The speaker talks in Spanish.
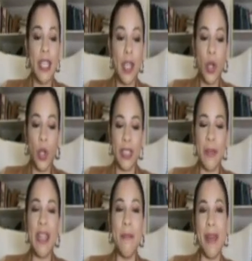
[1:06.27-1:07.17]
y con los
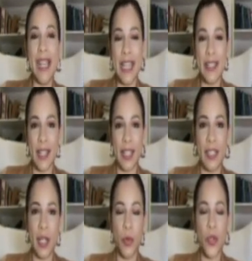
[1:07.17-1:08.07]
temas en palestra que
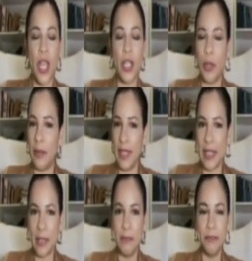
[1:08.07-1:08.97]
tenemos
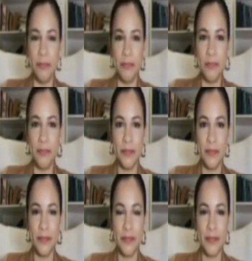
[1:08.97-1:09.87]
actualmente.
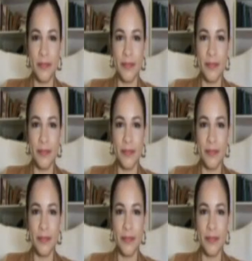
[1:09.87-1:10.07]
Empecemos